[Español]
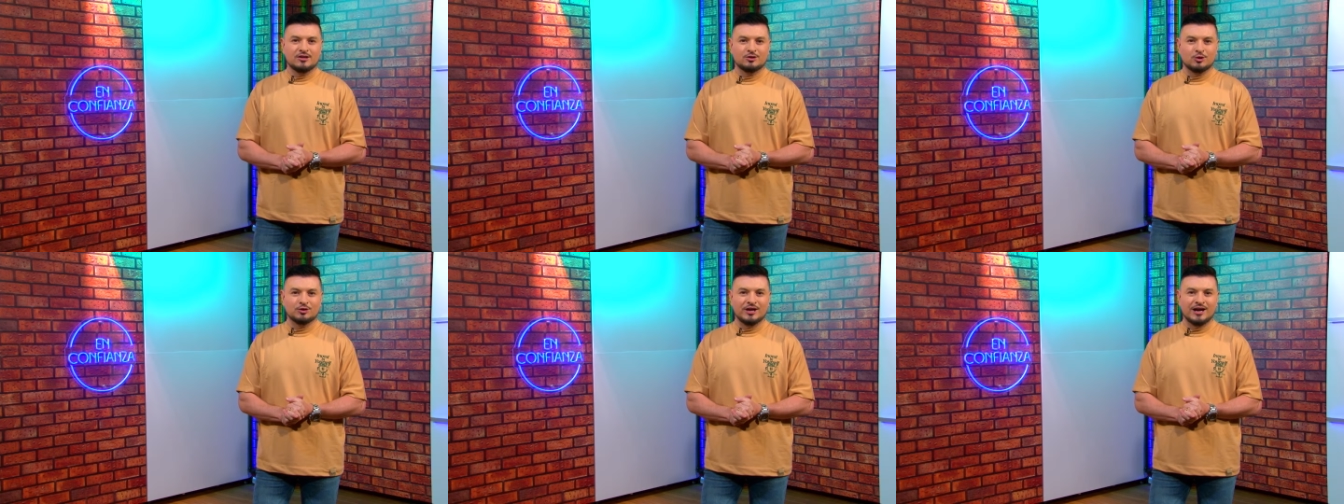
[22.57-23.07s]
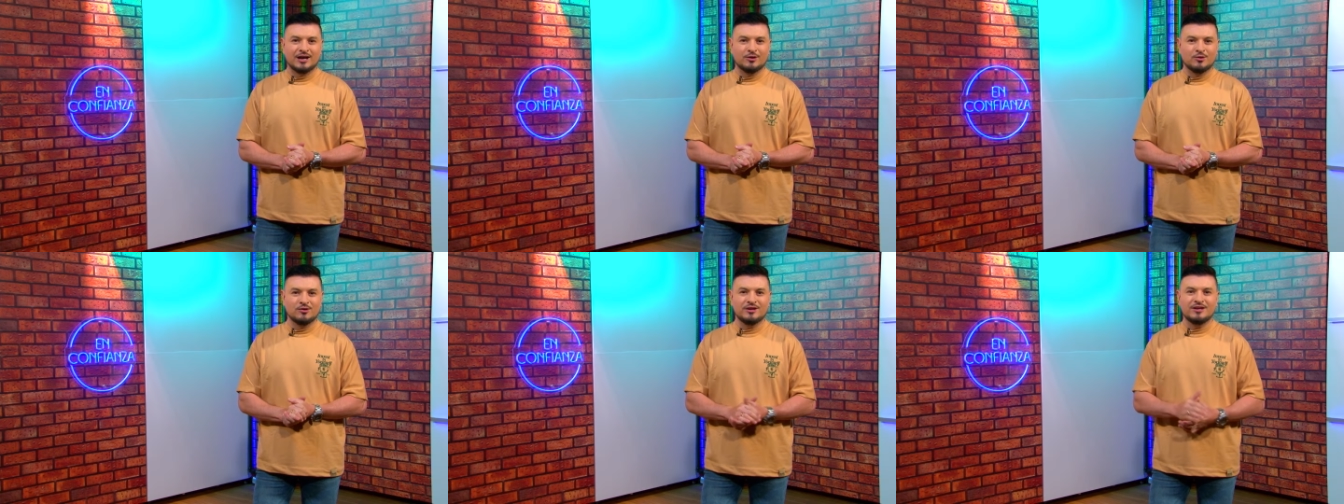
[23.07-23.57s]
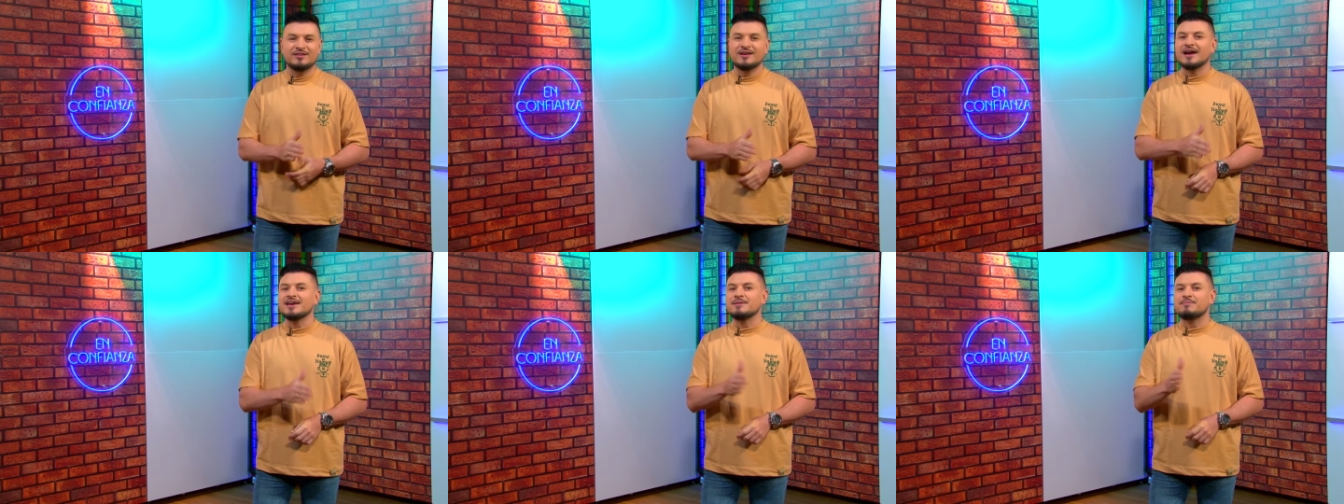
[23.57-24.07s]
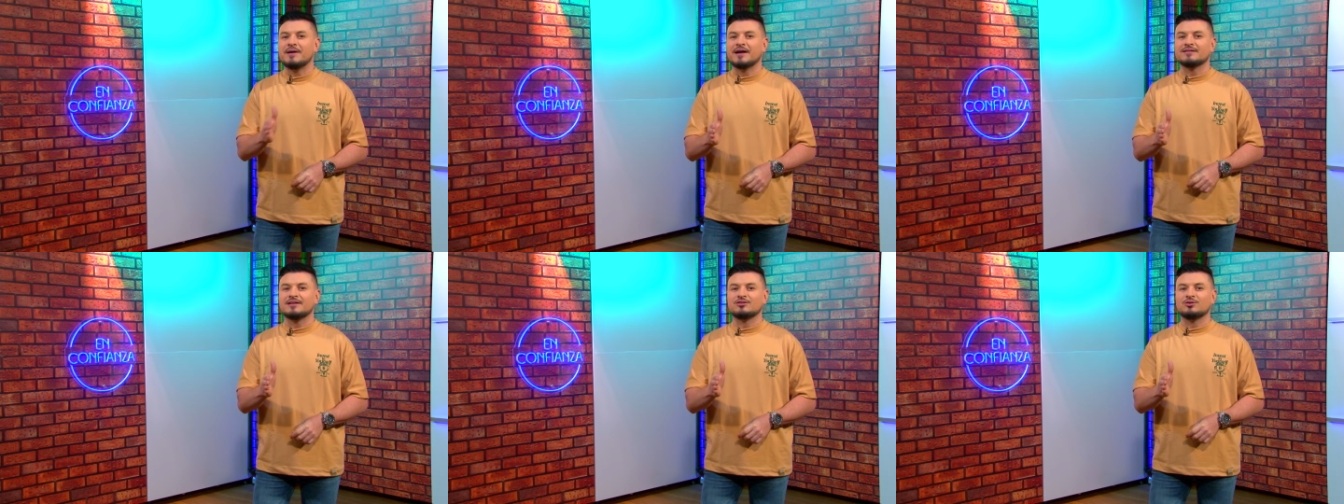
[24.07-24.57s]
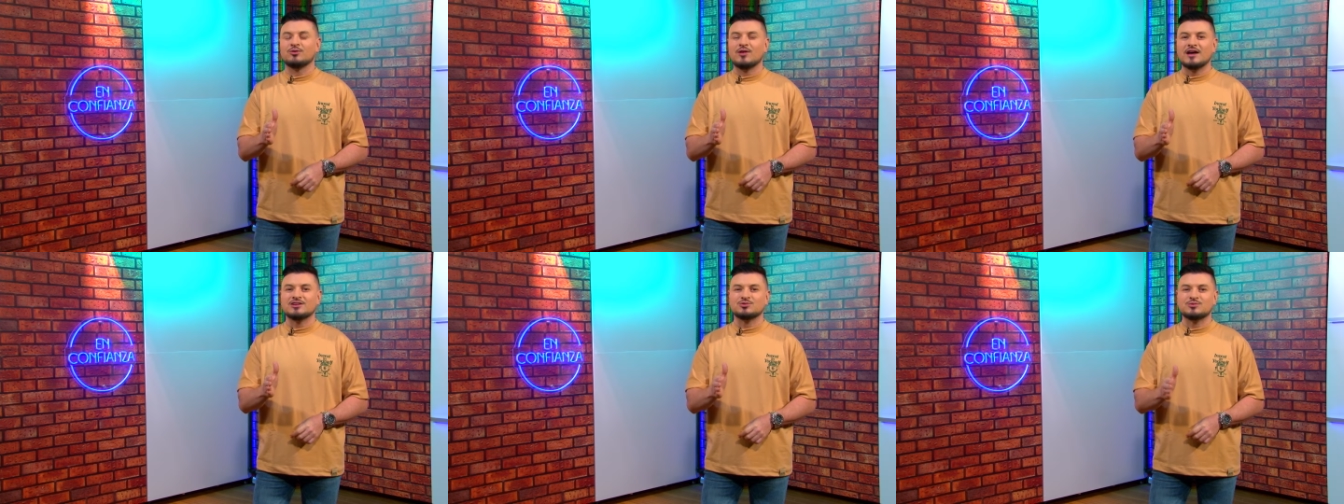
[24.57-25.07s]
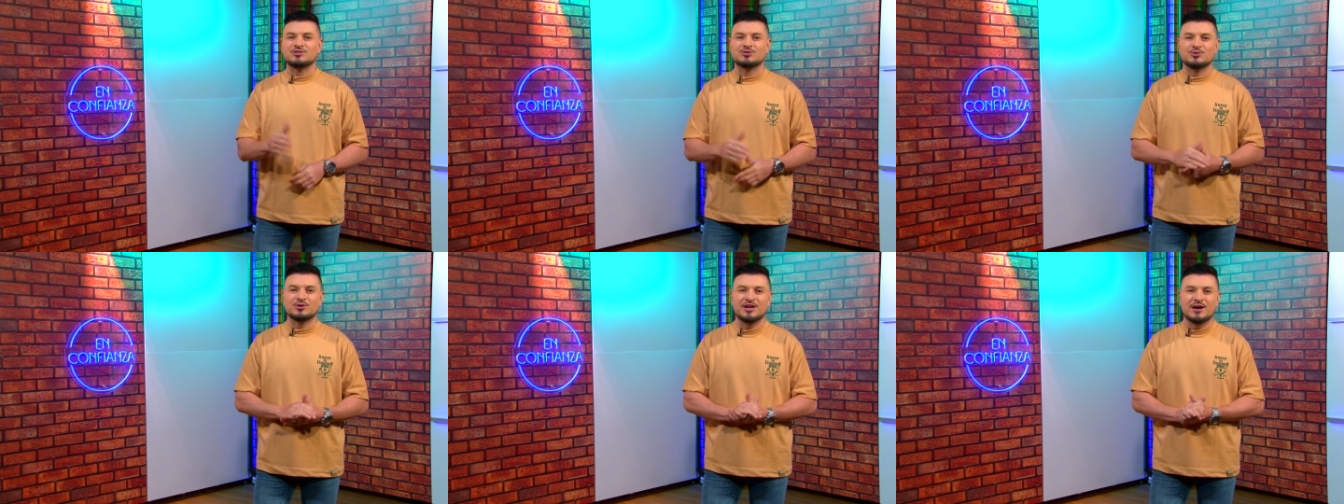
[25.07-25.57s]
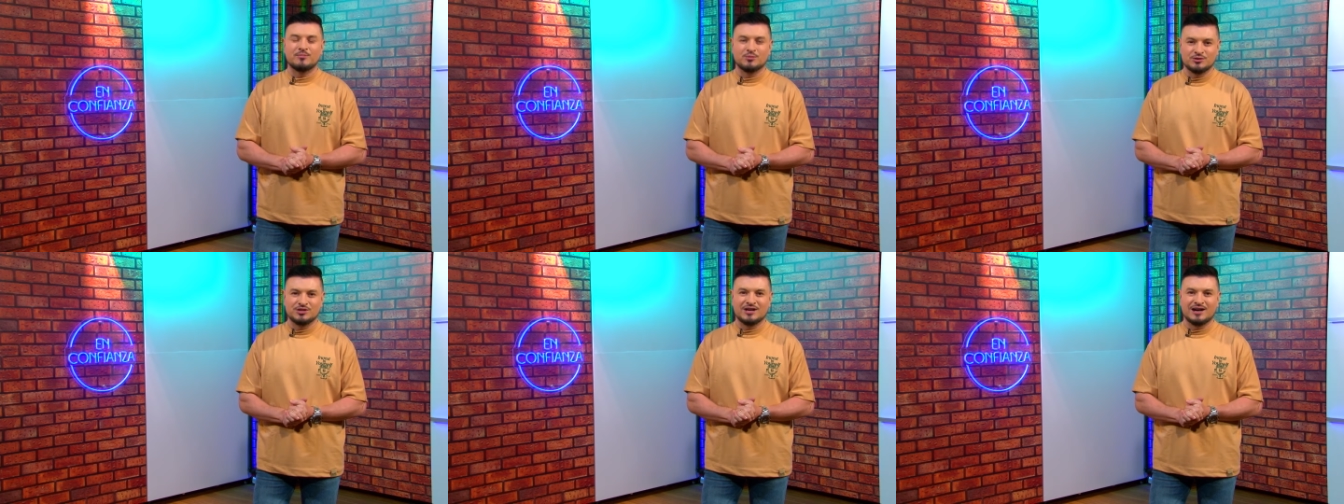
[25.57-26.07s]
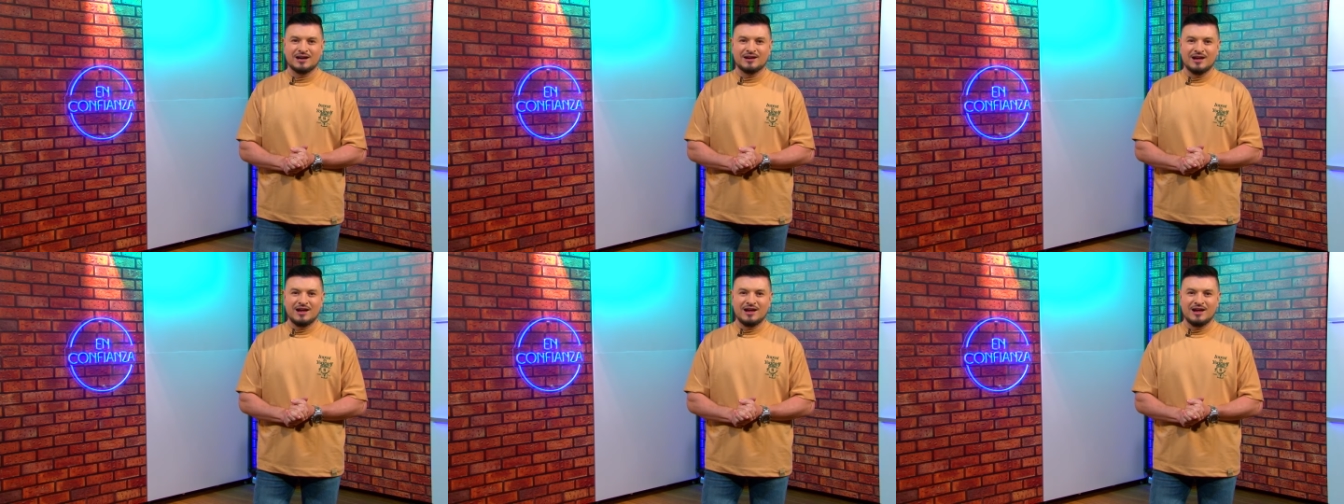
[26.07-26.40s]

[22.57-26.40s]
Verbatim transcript: donde ganó y de ahí parte toda su historia musical,